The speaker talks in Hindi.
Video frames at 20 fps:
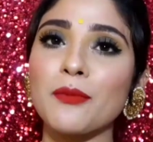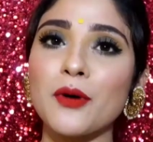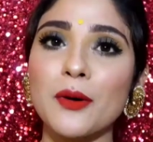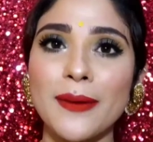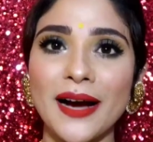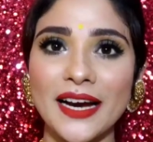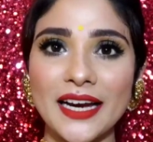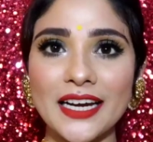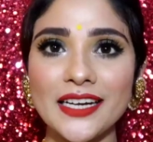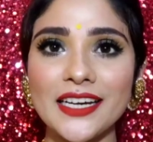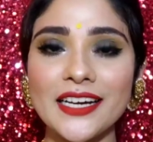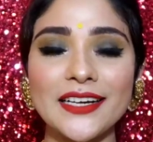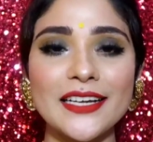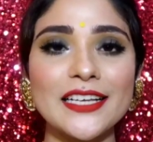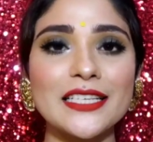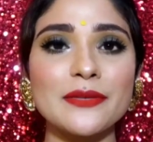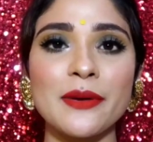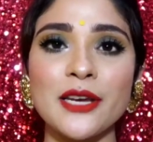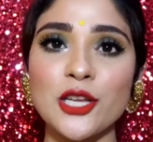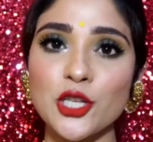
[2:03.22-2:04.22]
so, या आपको बाकी
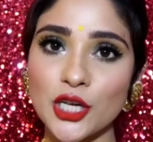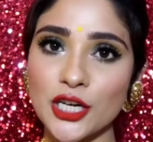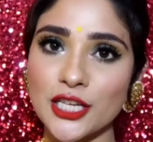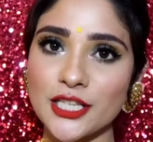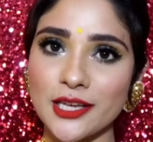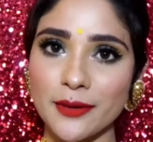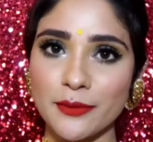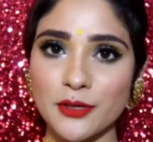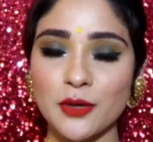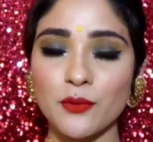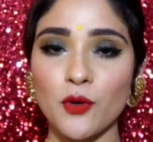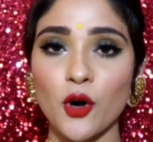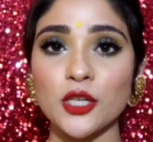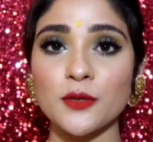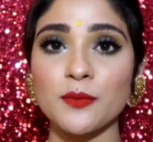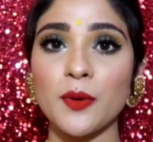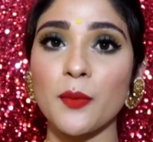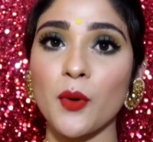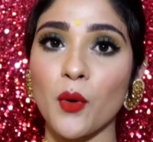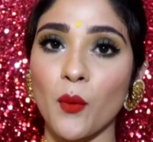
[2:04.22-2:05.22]
डिटेल्स मैं नीचे डिस्क्रिप्शन
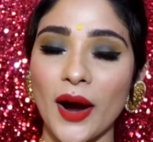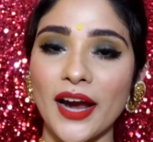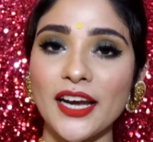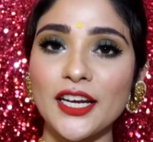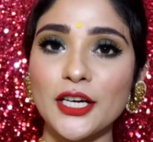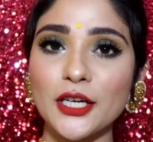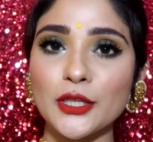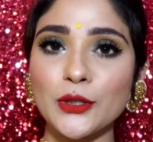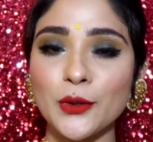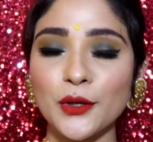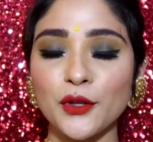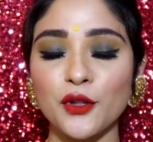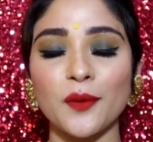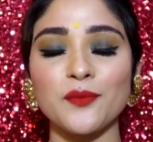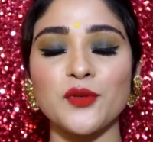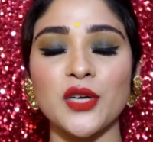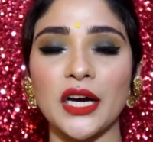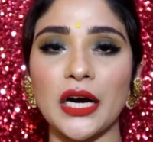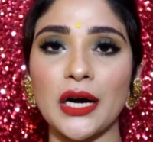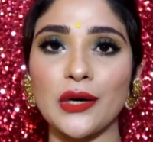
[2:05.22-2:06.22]
बॉक्स में प्रोवाइड कर दूंगी
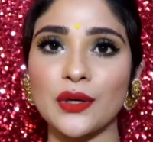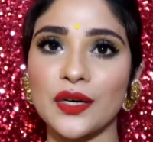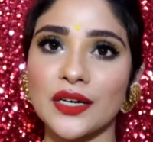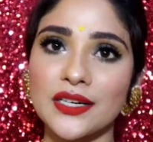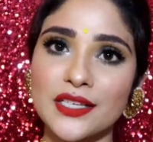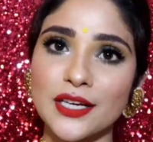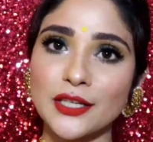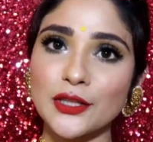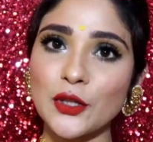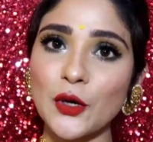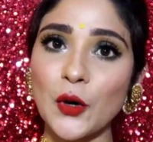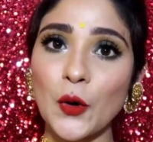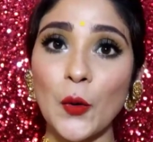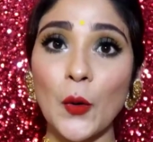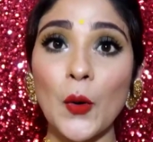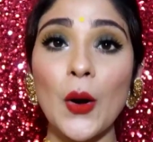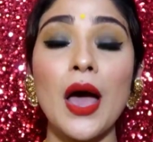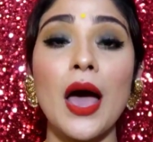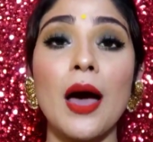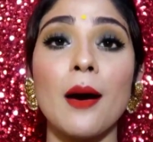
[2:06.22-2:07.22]
तो आप चेकआउट कर सकते
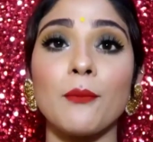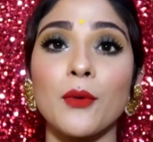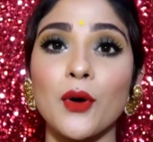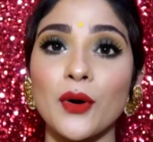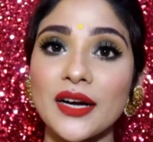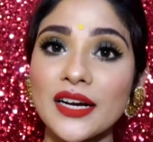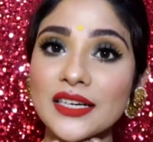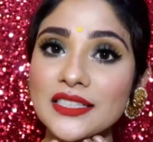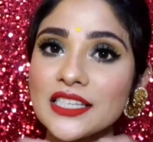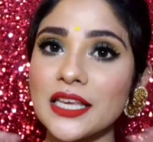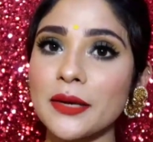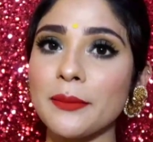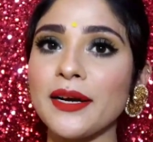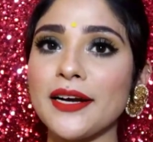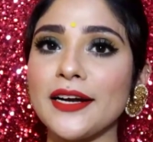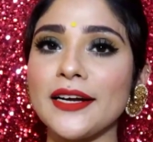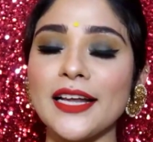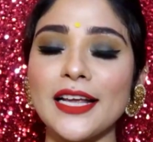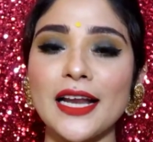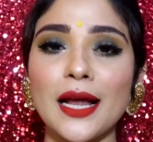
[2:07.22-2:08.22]
हो प्रोडक्ट्स की
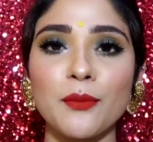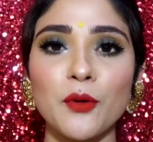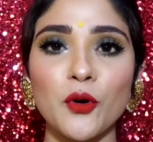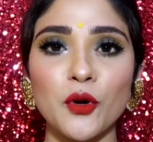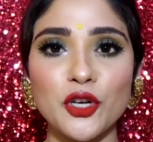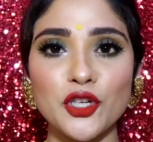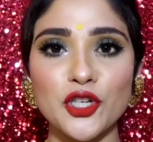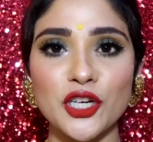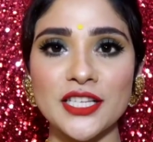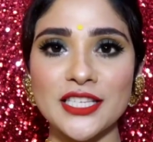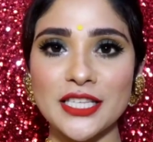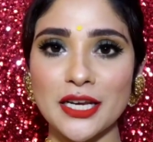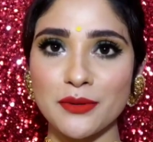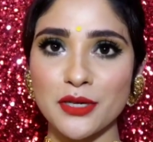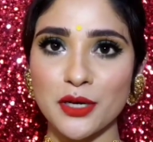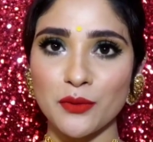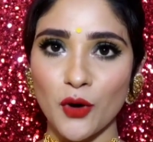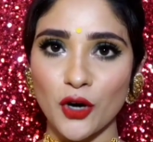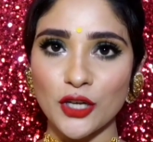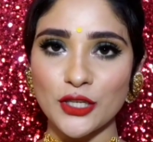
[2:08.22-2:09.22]
भी डिटेल आपको नीचे
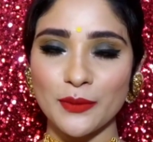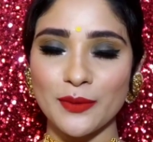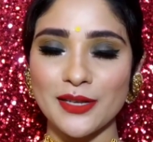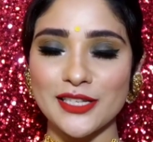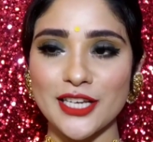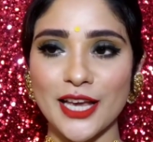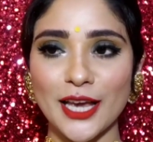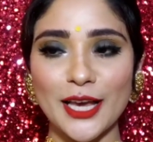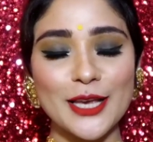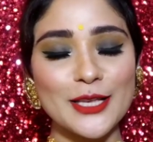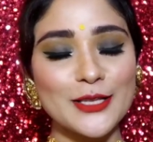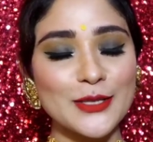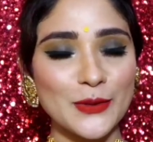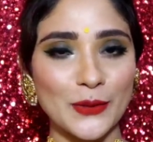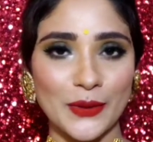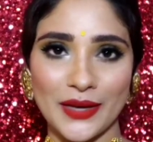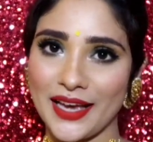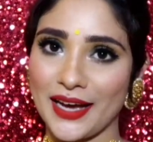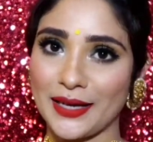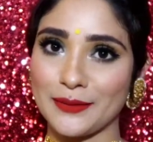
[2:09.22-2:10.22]
डिस्क्रिप्शन बॉक्स में मिल जाएगी
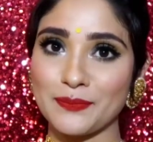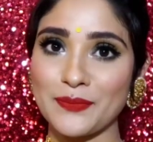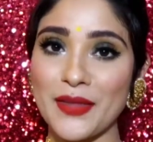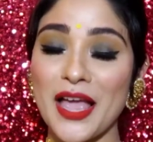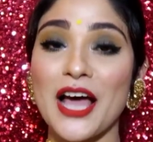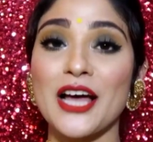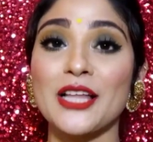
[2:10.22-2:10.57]
सो so, या yeah.